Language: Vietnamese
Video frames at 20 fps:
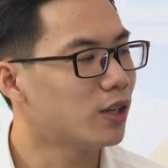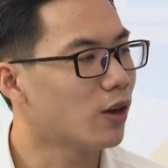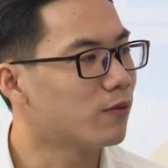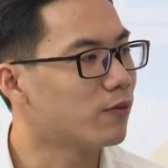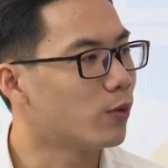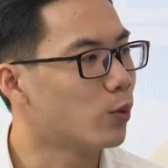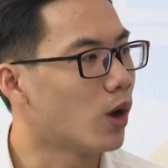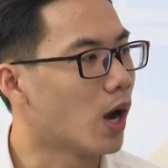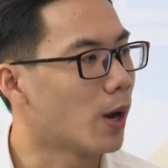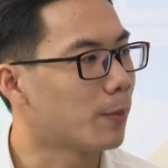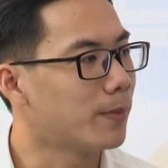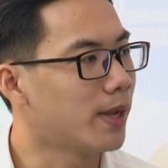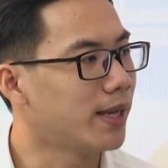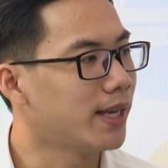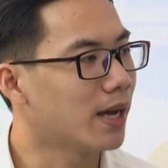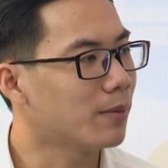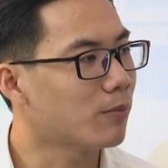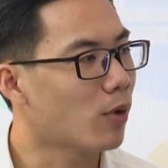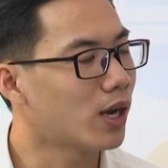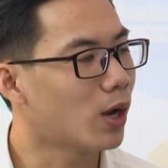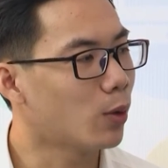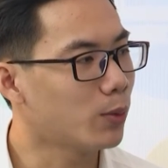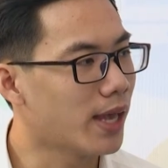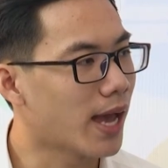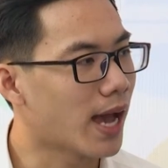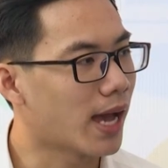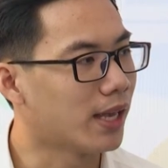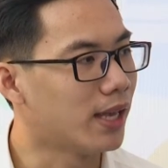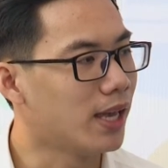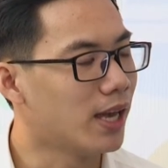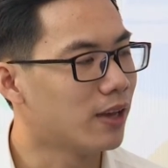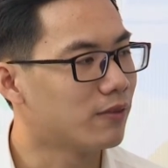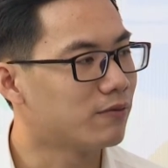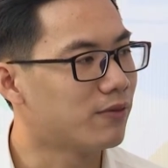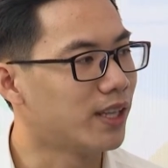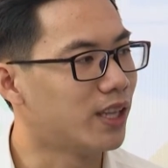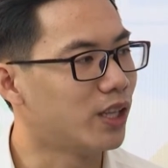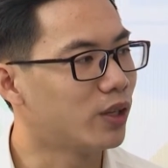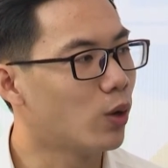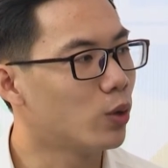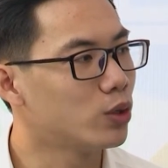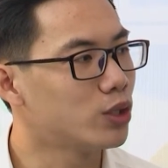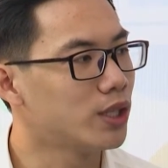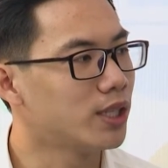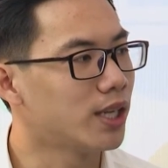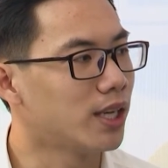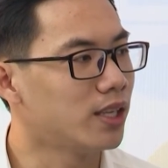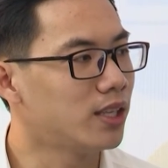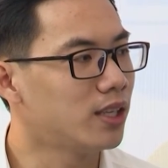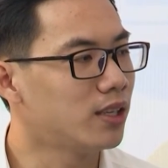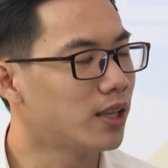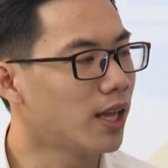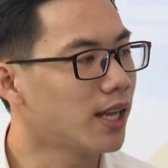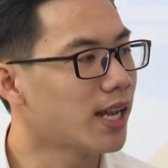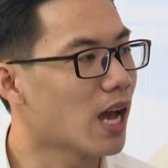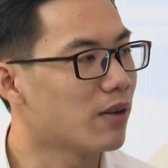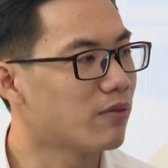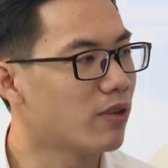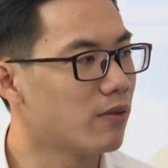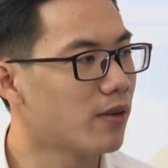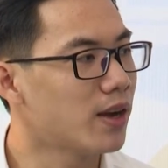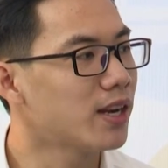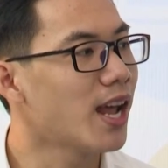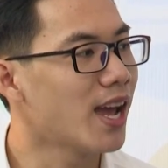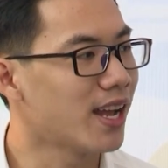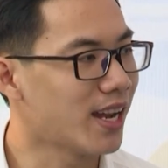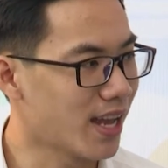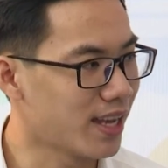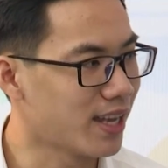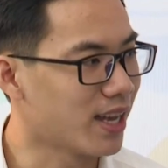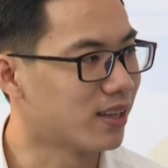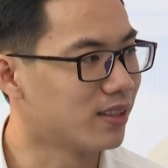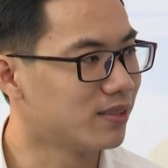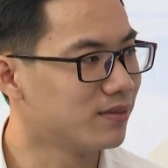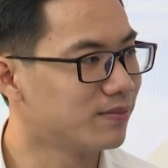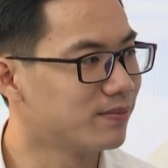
không phù hợp để gắn bó lâu dài. Vậy thì cô suy nghĩ như thế nào về vấn đề này ạ?